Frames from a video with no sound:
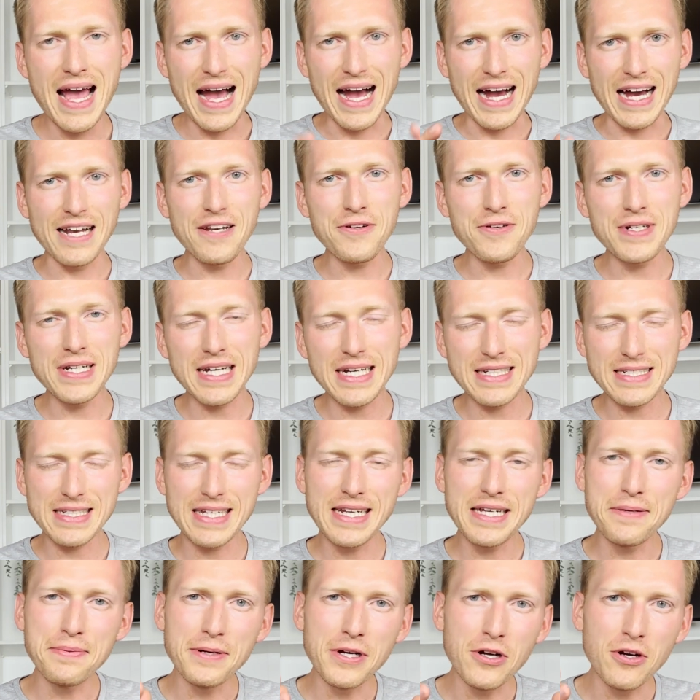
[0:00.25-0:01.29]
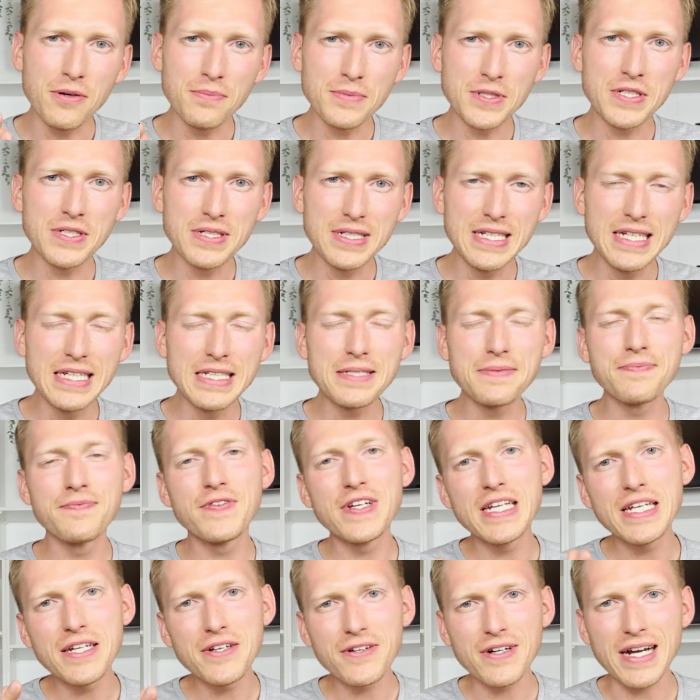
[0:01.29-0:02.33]
Hallo und herzlich willkommen zu diesem
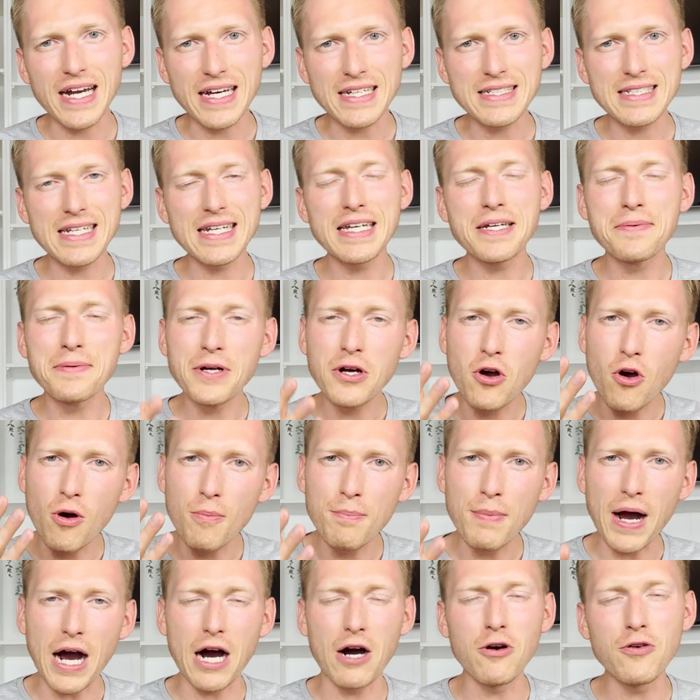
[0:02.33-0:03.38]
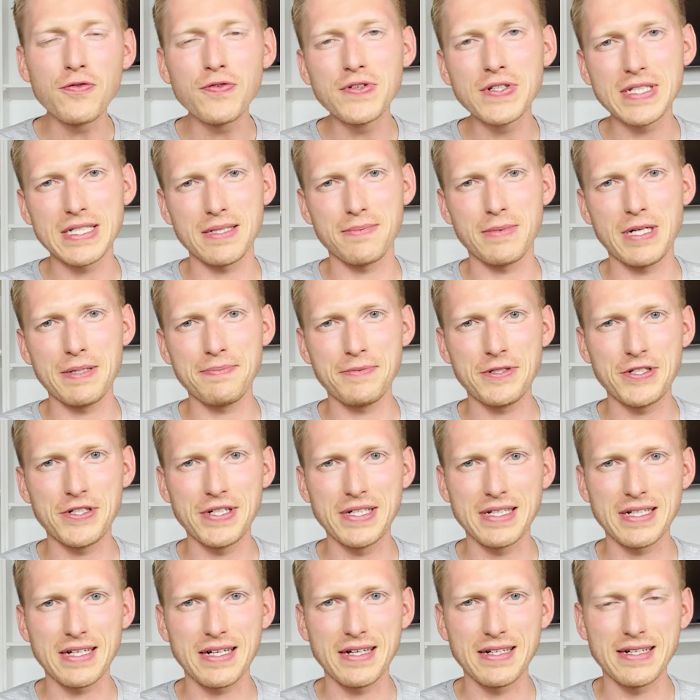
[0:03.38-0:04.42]
Video. Herzlich willkommen auf unserem
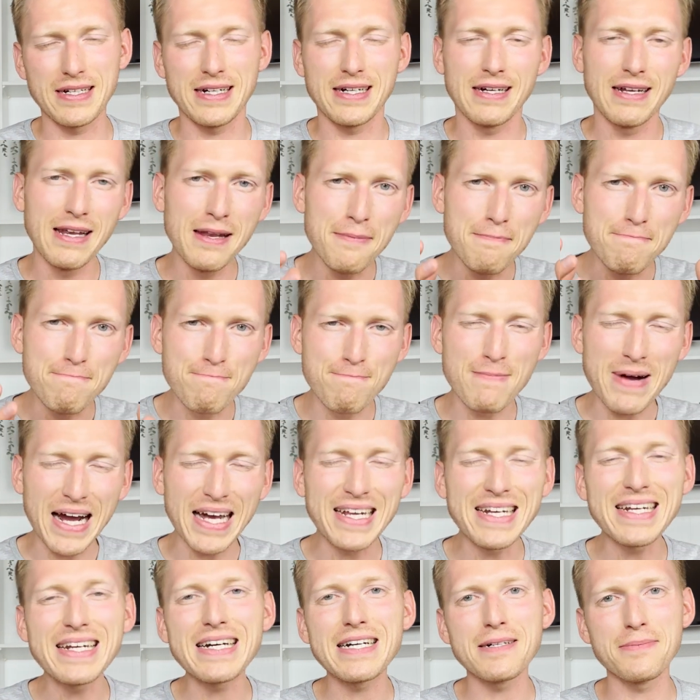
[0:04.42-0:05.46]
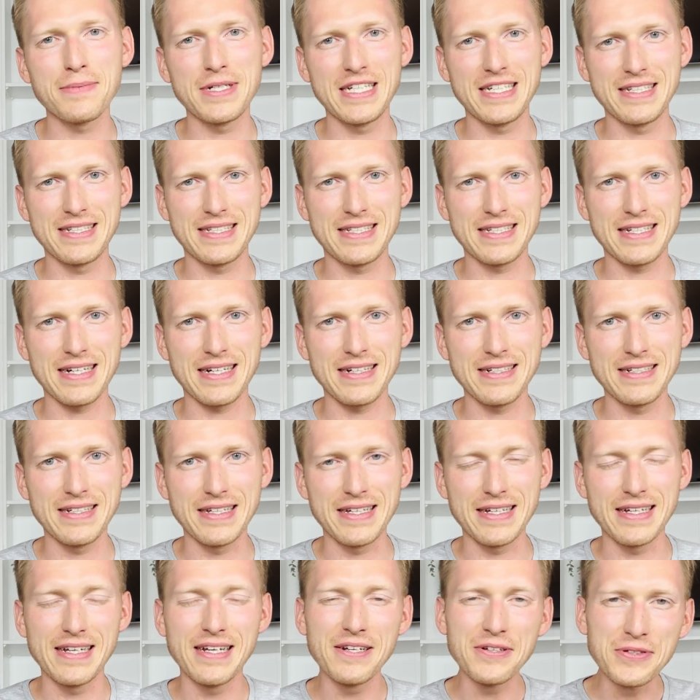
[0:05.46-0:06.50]
Uptrend-Kanal. Mein Name ist
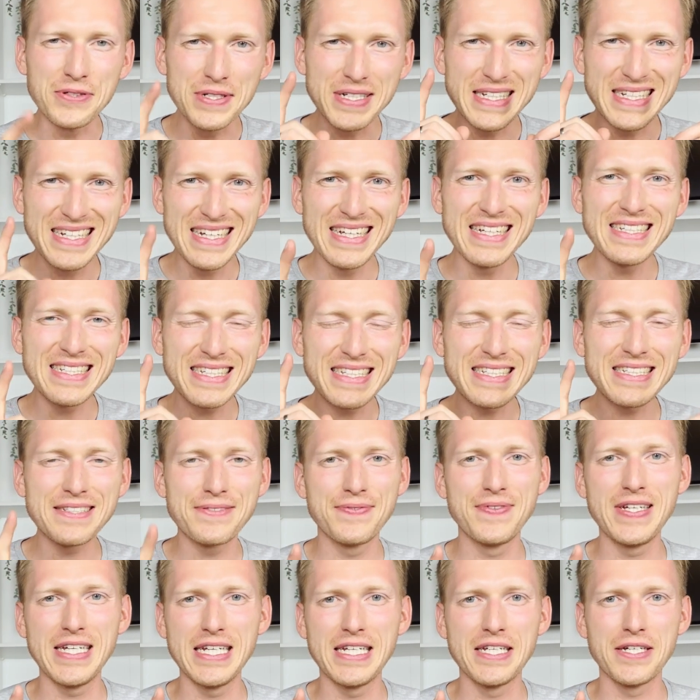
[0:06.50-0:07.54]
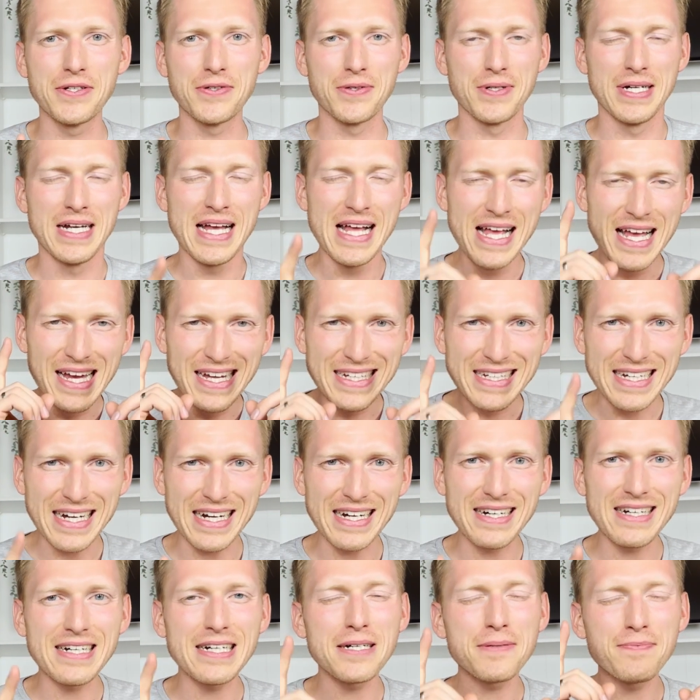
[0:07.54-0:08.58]
Daniel und dieses Video,
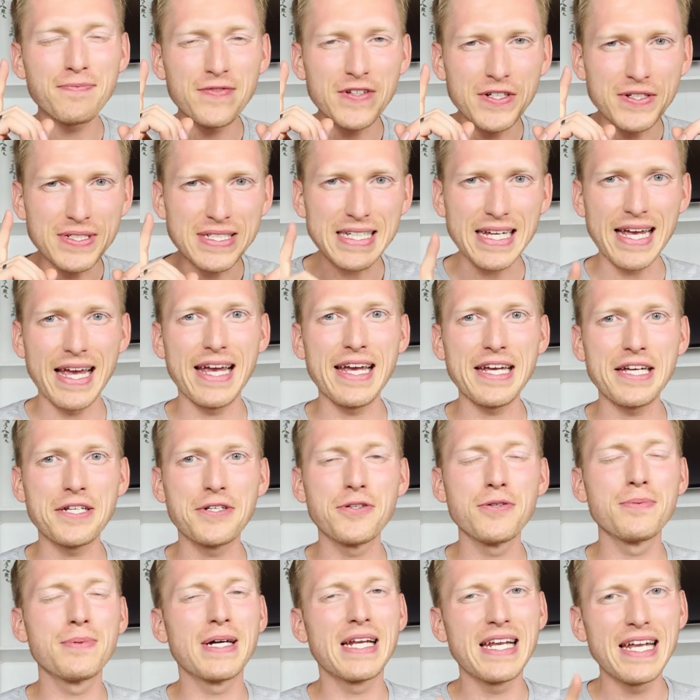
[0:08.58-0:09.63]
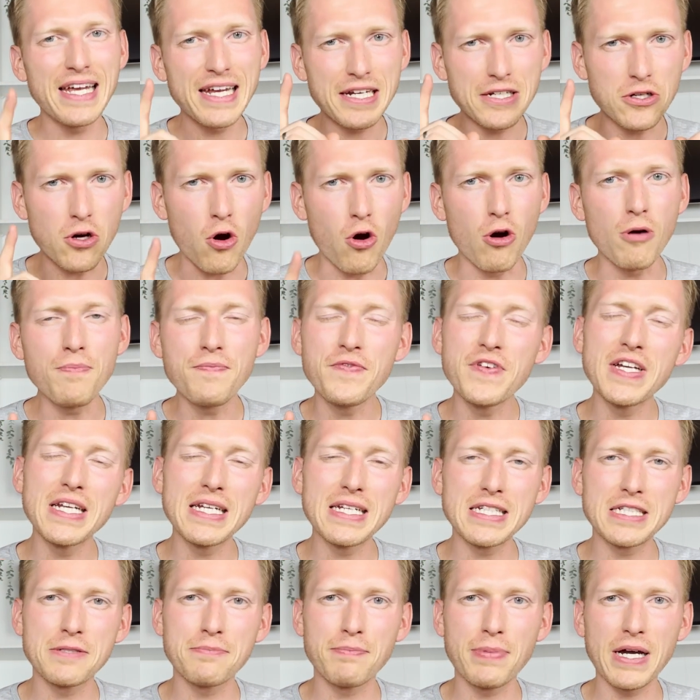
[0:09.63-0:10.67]
da haben wir uns echt überlegt, ob wir
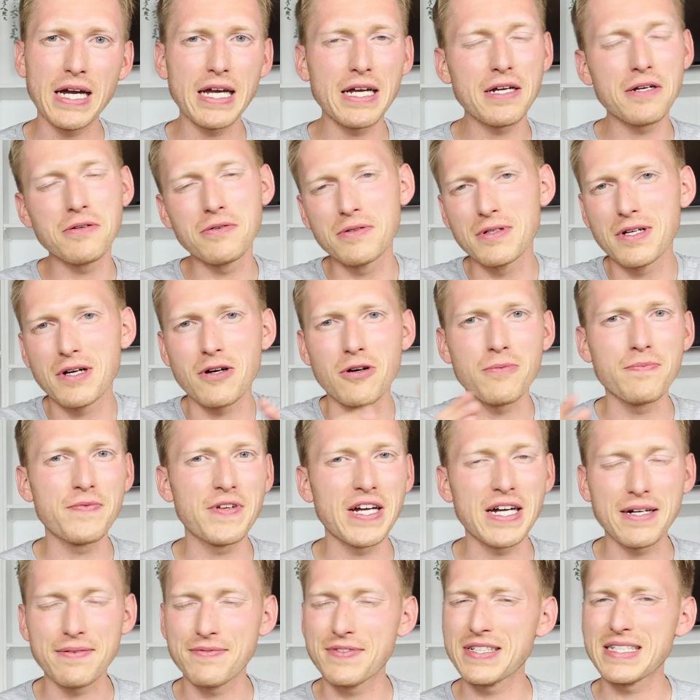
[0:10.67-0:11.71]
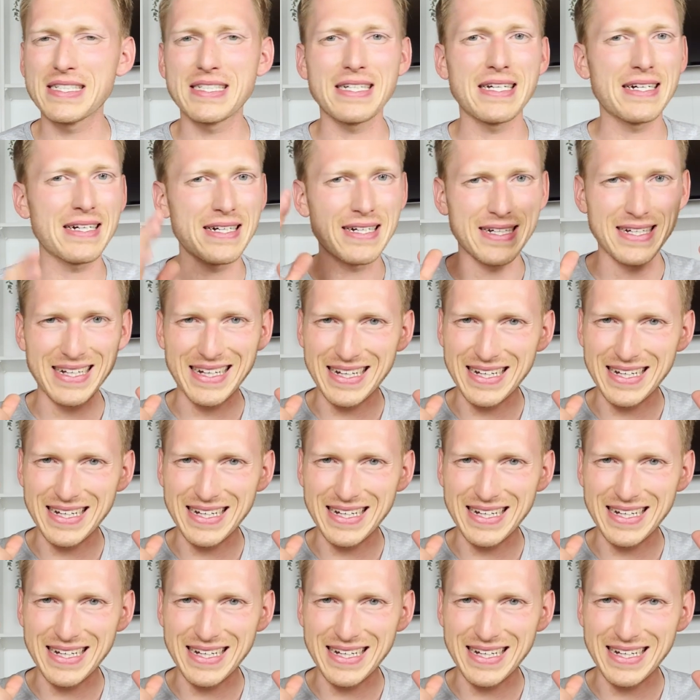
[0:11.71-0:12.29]
das bringen oder ob wir einfach sagen,